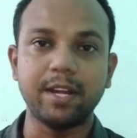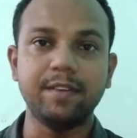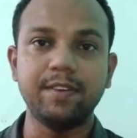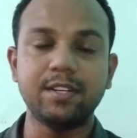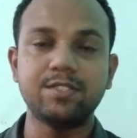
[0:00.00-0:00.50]

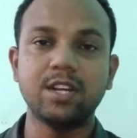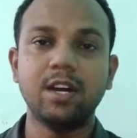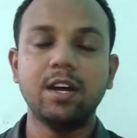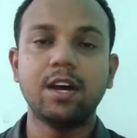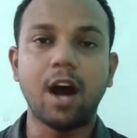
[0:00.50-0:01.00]
बेनिफिट्स
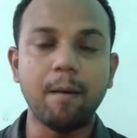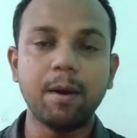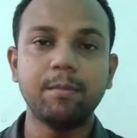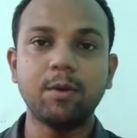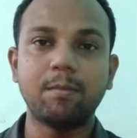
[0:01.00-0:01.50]

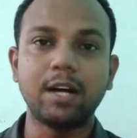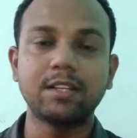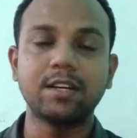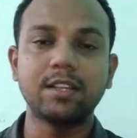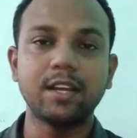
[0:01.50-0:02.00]
अब हम लोग
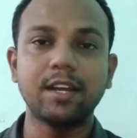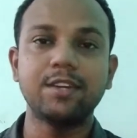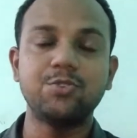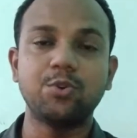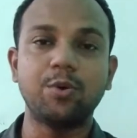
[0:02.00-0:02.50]
बात करते हैं
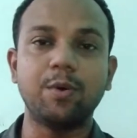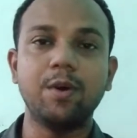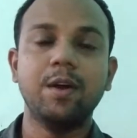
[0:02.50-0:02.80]
कि जो